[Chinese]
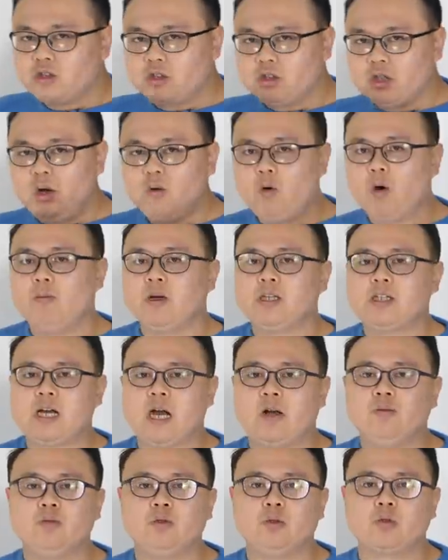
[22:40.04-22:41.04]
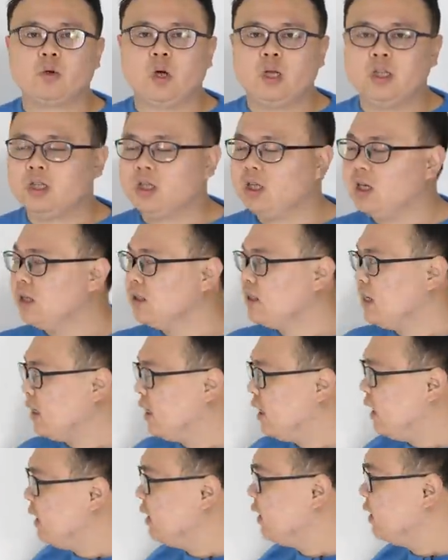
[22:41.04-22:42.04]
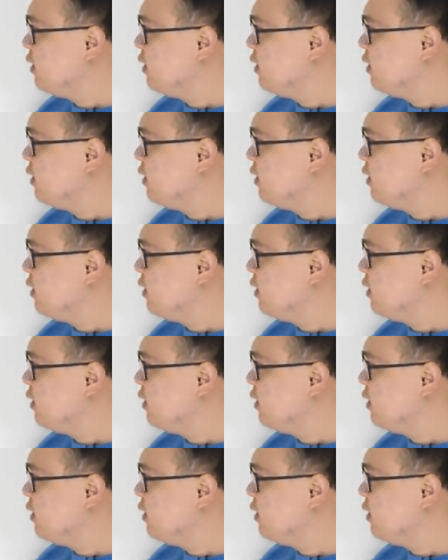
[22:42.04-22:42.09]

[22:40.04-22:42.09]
只能我们残局专题呢再给大